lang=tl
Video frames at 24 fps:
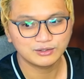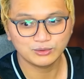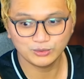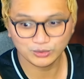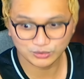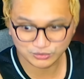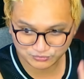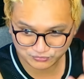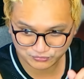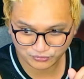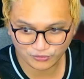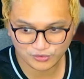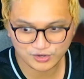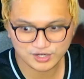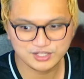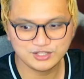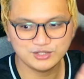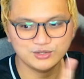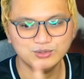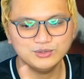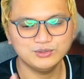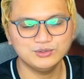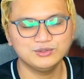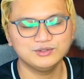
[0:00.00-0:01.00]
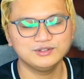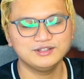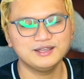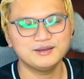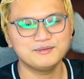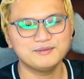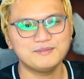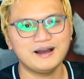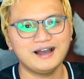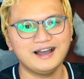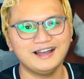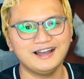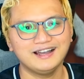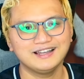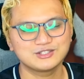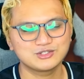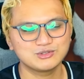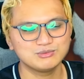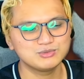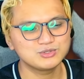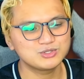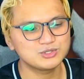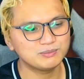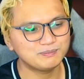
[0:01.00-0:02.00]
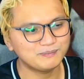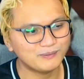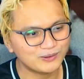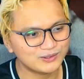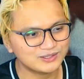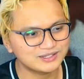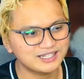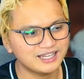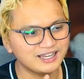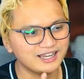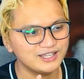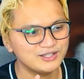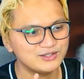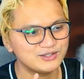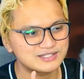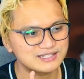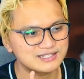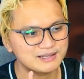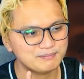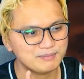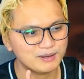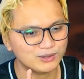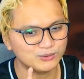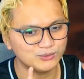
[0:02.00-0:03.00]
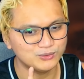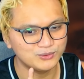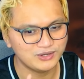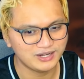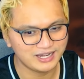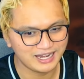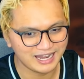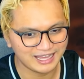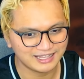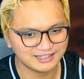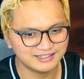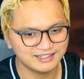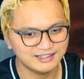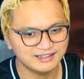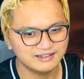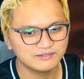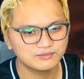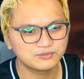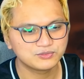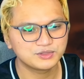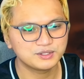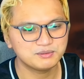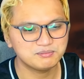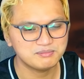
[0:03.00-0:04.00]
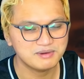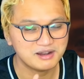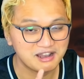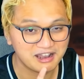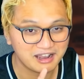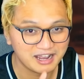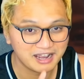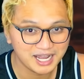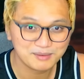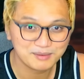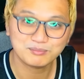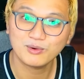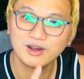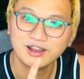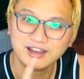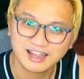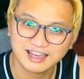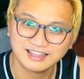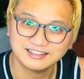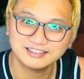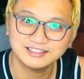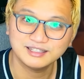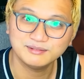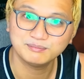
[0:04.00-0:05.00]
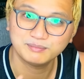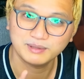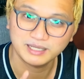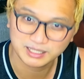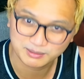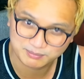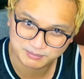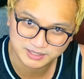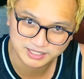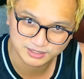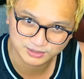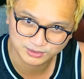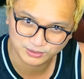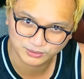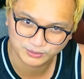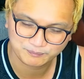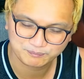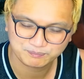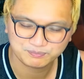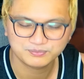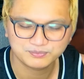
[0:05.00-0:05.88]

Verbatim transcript: good for you, 'di ba? Sumusuporta kayo sa pag-unlad ng mga kapwa natin Pilipino.